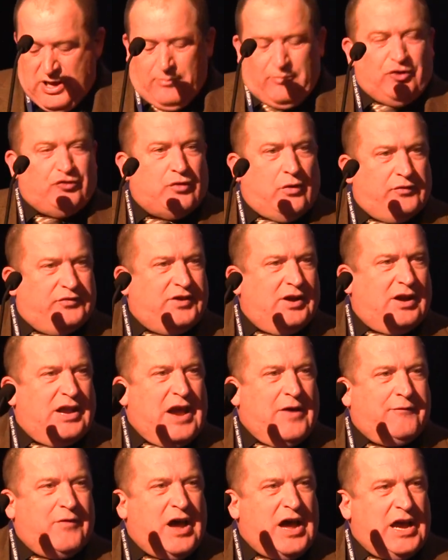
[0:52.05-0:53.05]
Puis je vais vous dire
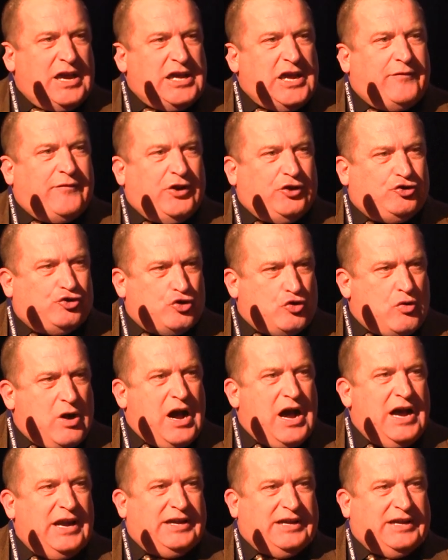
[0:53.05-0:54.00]
une affaire, il a fait chaud en